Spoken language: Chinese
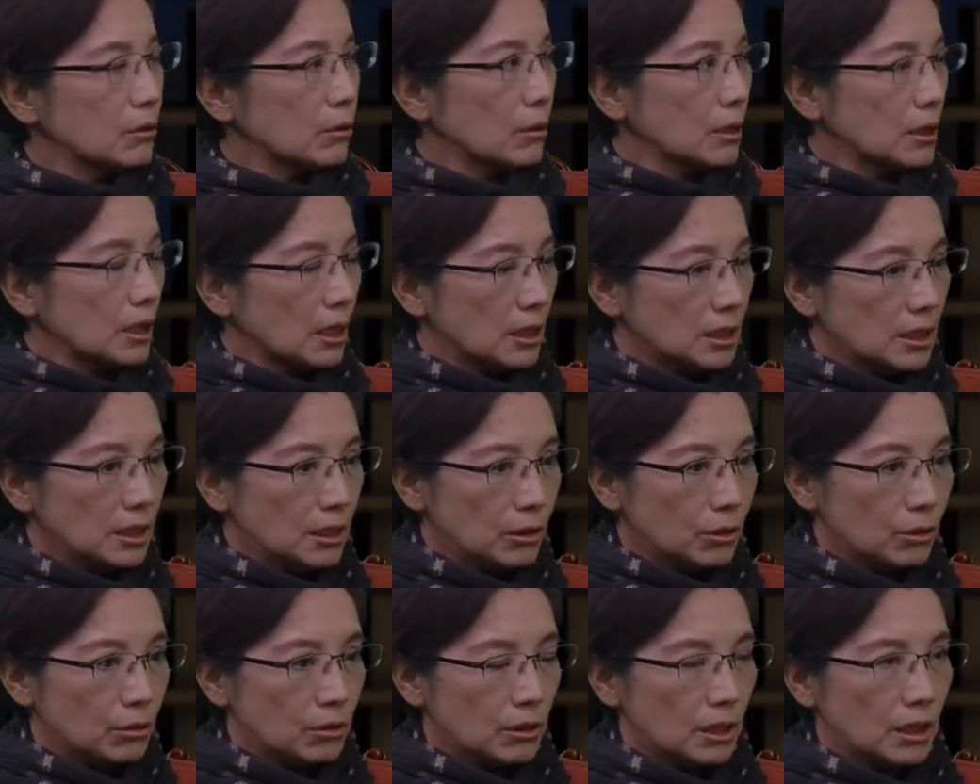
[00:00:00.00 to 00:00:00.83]
说到
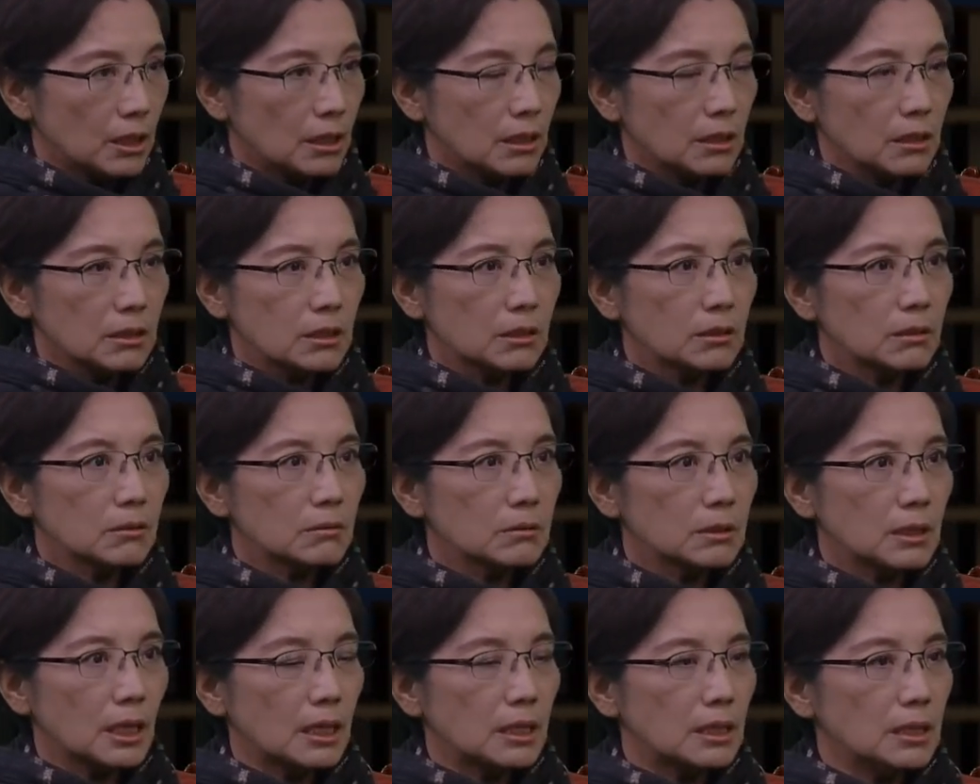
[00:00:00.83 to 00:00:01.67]
医学。
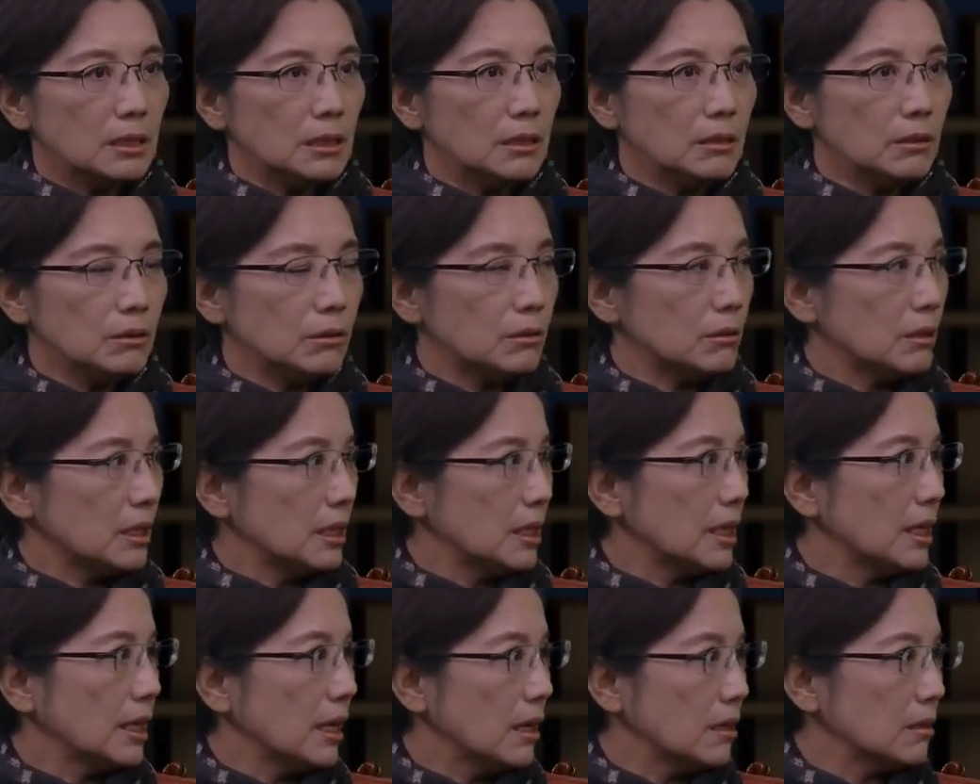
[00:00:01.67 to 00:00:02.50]
宋代的医
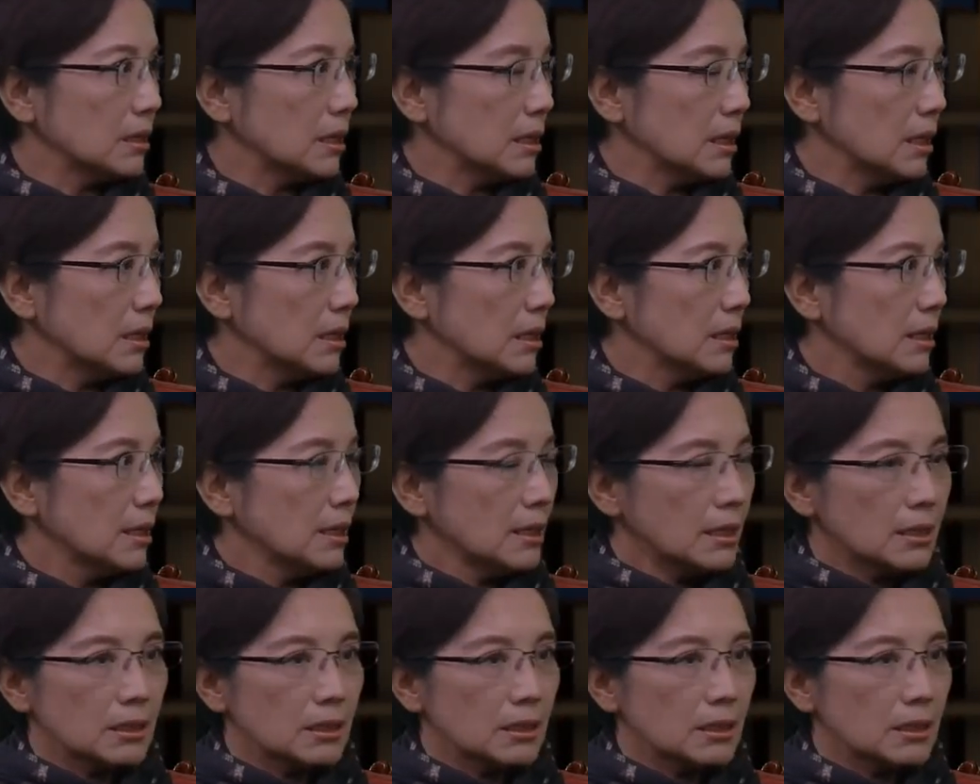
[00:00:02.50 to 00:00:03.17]
学了得，